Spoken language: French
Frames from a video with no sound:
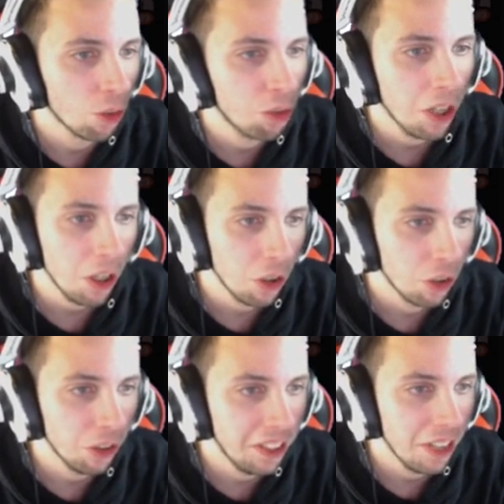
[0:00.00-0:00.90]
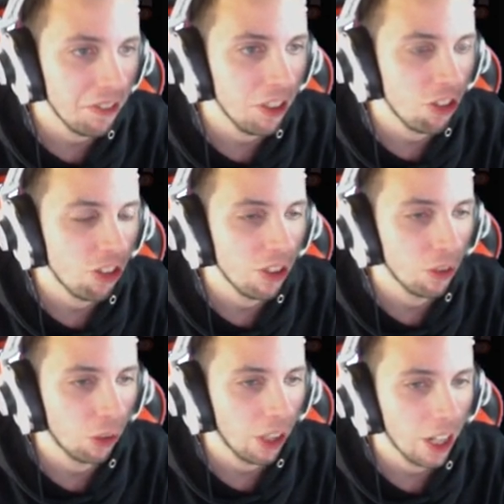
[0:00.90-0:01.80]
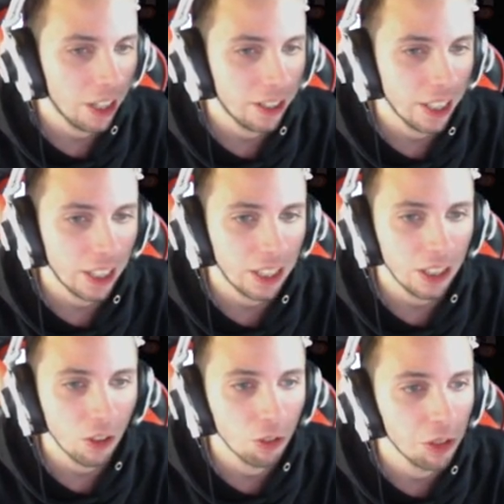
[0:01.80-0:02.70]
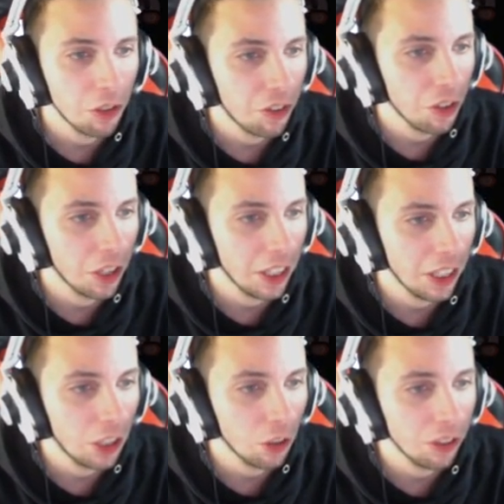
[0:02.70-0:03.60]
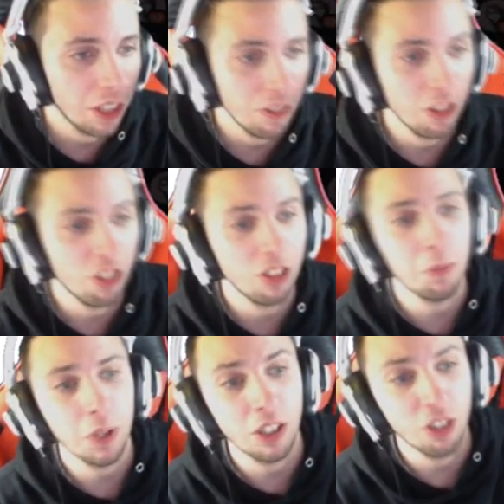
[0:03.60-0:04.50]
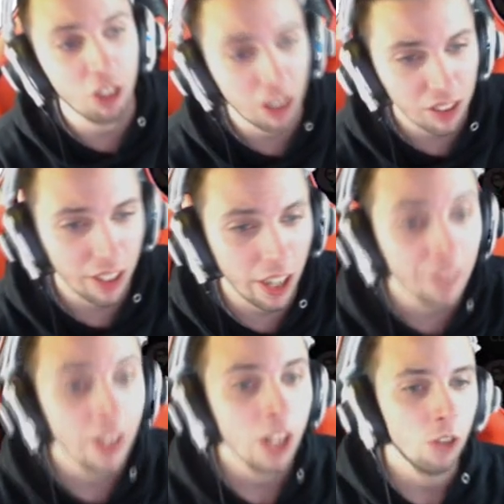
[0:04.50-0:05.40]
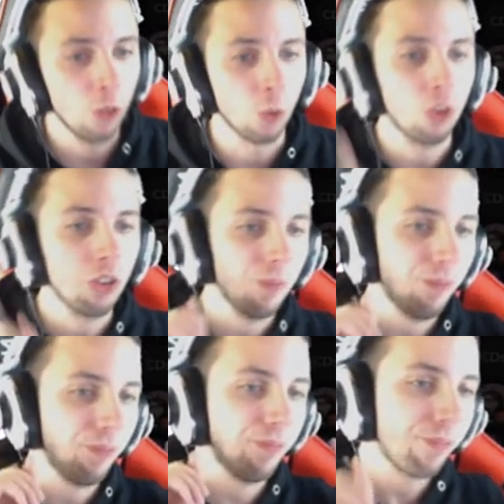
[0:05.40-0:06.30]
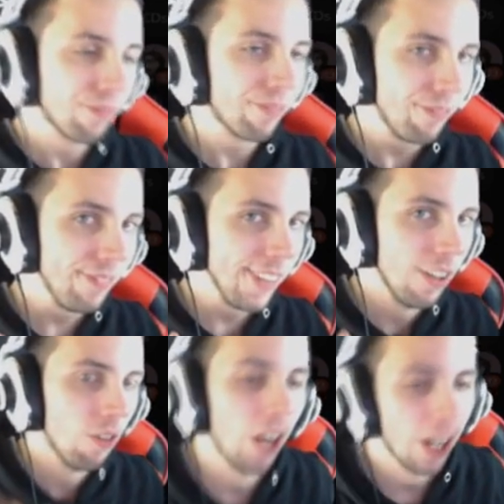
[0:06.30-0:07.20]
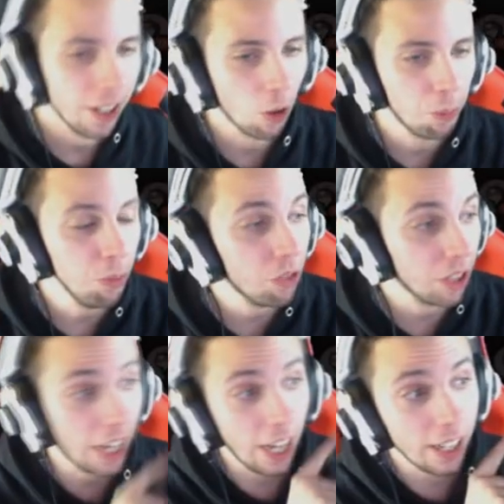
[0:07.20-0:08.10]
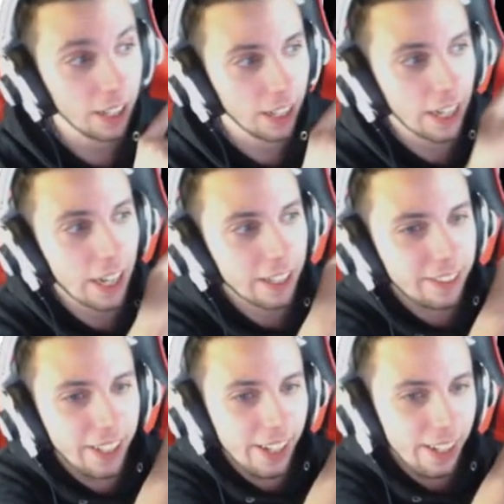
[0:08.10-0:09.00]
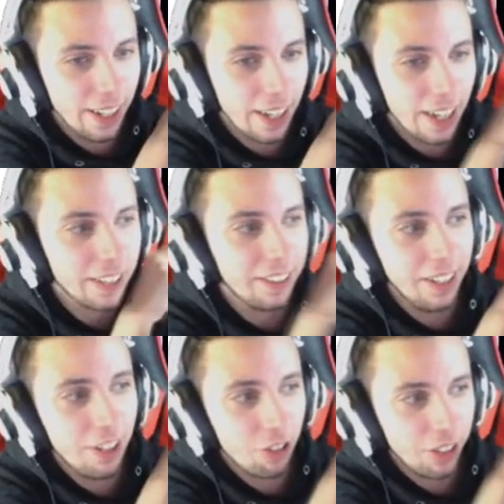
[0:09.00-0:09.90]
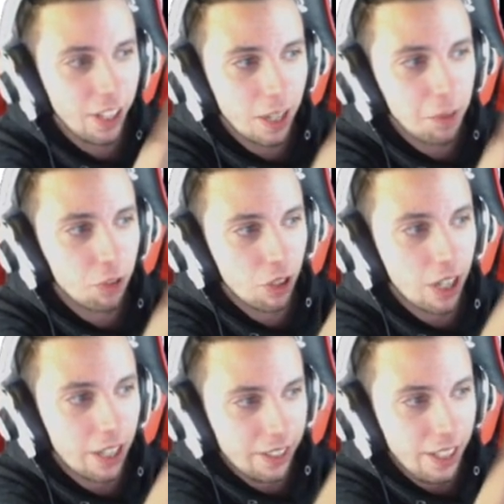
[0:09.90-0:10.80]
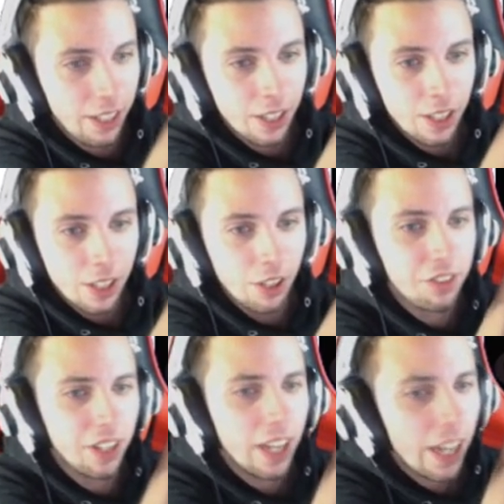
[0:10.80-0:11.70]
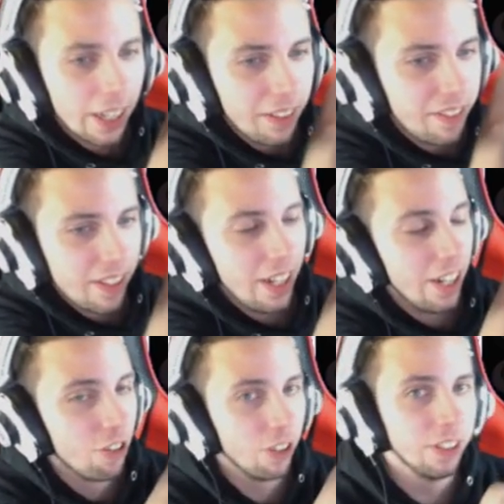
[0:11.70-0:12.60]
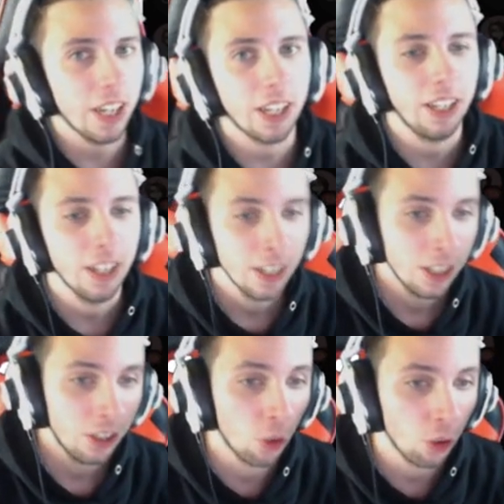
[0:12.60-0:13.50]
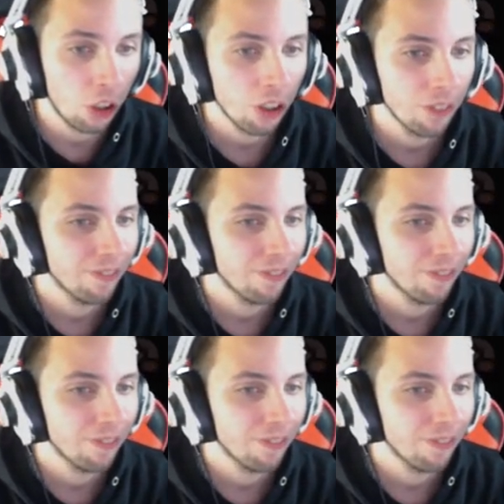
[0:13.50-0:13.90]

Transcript: voit Da Vinci, donc là attaque. on voit aussi dans les icônes Vinci PNG, etc. Donc voilà, et en plus rare, rareté, rareté légendaire, parce que rareté c'est rarity legendary. Donc